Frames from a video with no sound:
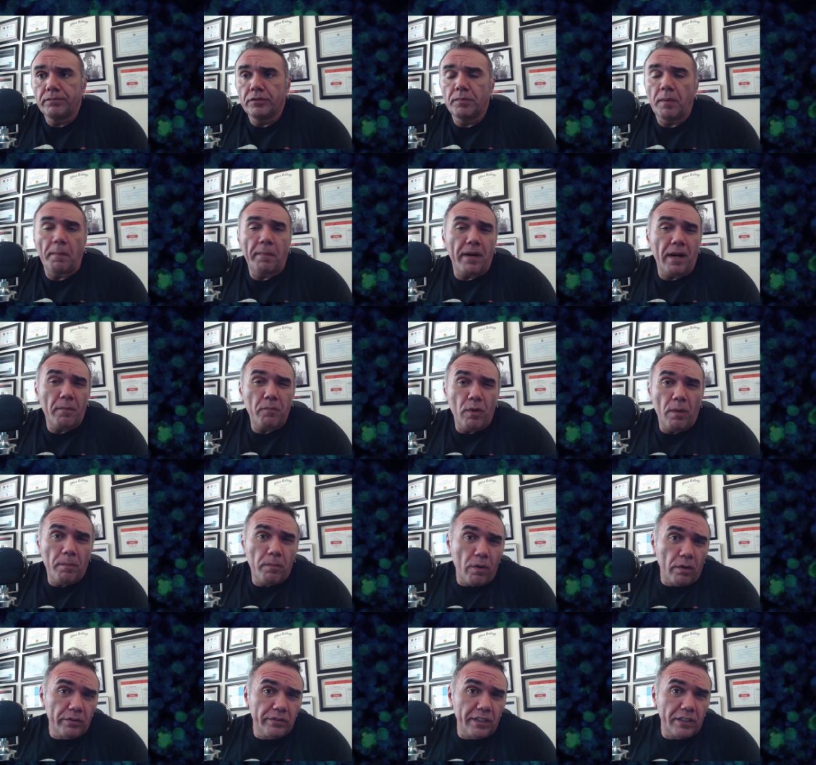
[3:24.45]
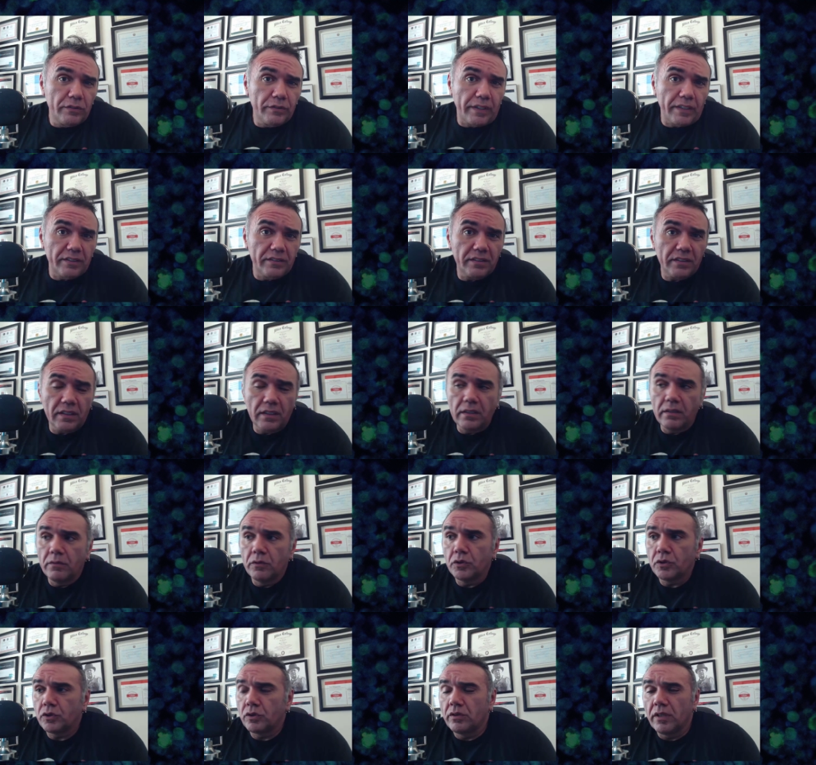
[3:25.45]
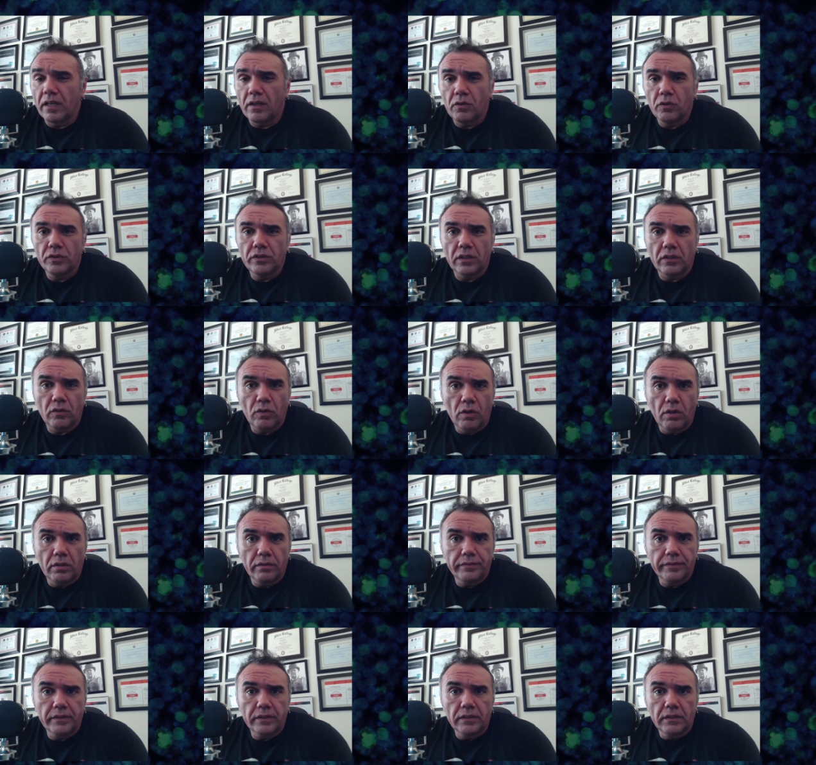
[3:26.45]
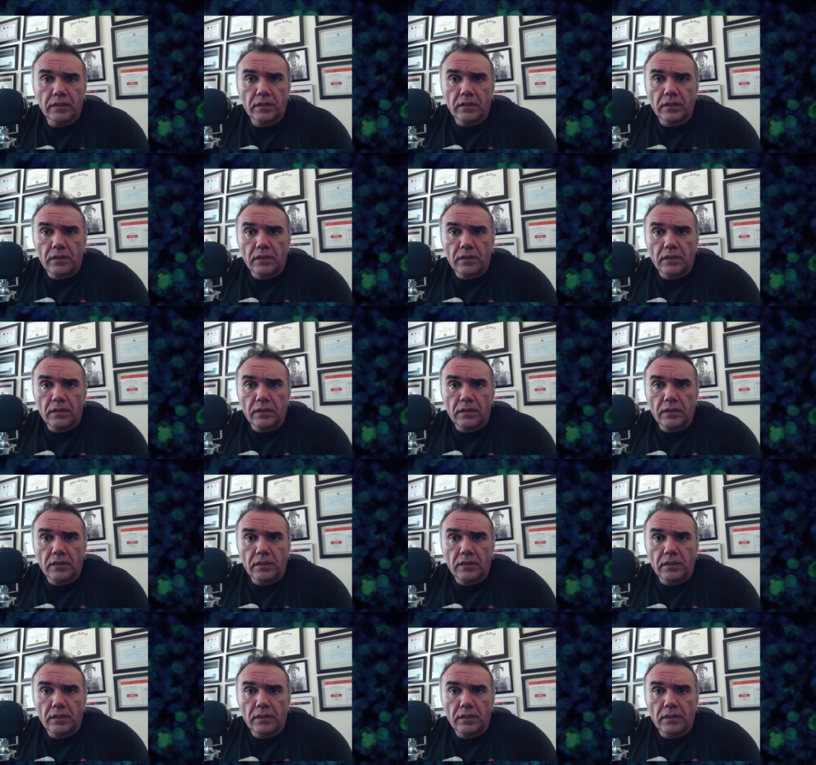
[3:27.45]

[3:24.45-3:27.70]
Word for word: se preparar para uma prova de certificação ou estudar coisa nova.